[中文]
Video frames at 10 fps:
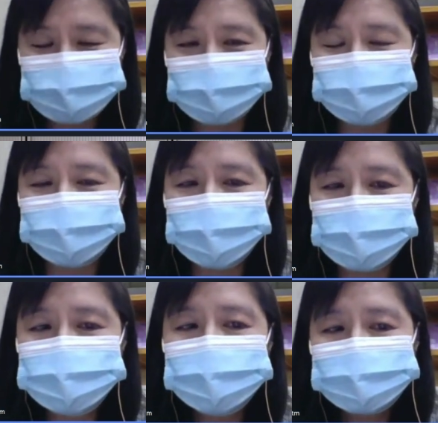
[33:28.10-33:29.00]
是最多哈，
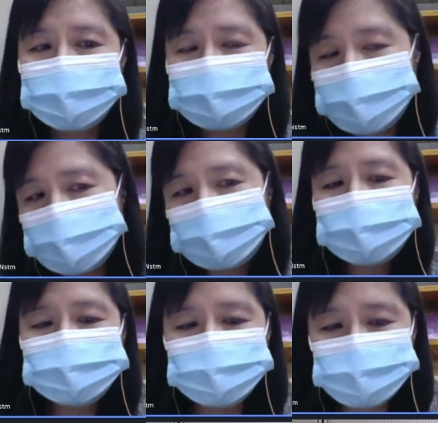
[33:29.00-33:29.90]
所以他们也
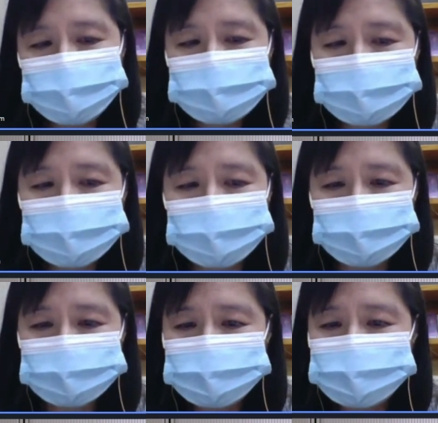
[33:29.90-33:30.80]
开始做这个，
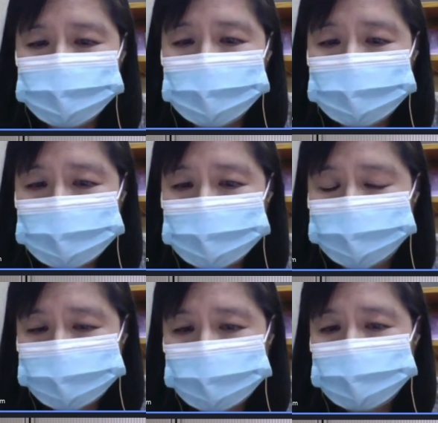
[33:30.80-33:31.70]
也是希望可
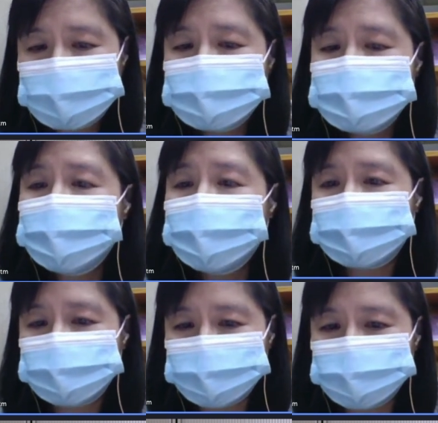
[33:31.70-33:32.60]
以特制化
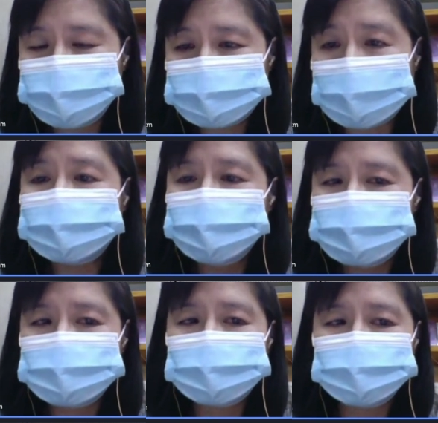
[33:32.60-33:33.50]
的服务达到
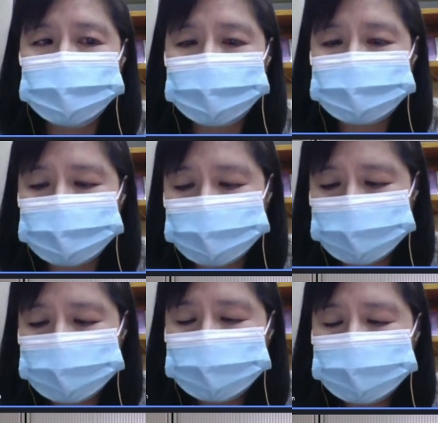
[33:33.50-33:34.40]
这样的观点，
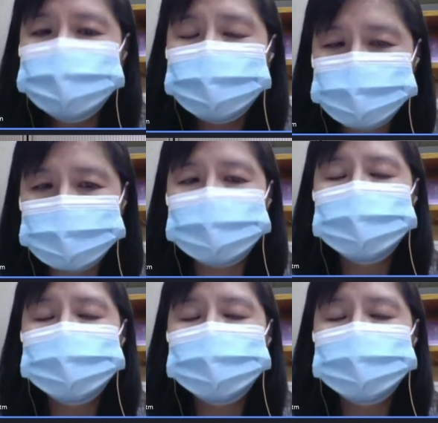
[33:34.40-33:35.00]
但是我